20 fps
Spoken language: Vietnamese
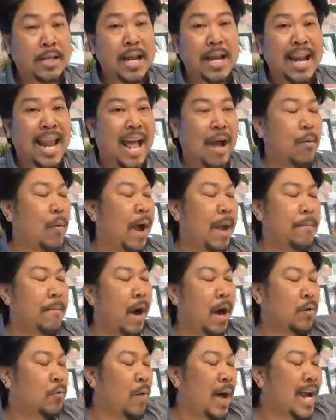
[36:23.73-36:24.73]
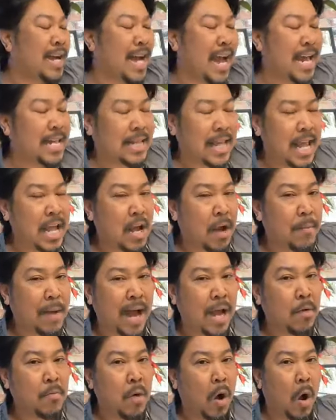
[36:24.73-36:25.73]
Chắc la hoài mệt quá khang tiếng không
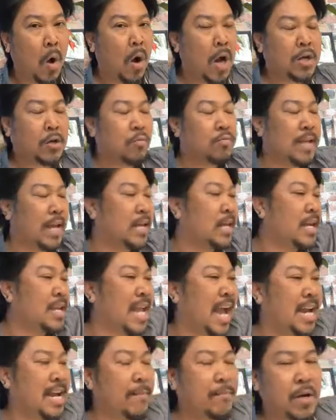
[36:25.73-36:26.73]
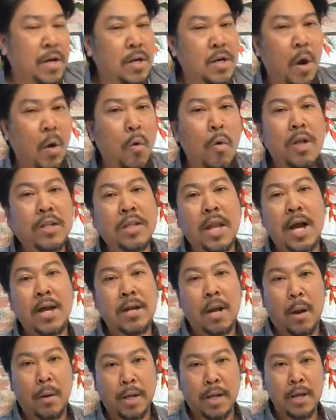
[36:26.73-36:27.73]
ai ủng hộ hết, cũng chạy về nhà nằm ngửa ngủ hết
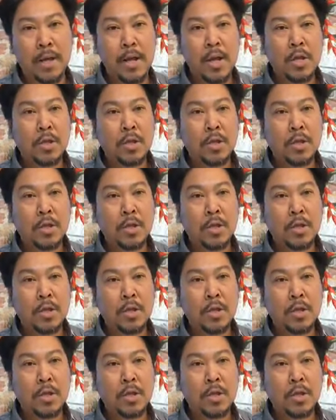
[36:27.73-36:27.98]
trơn rồi.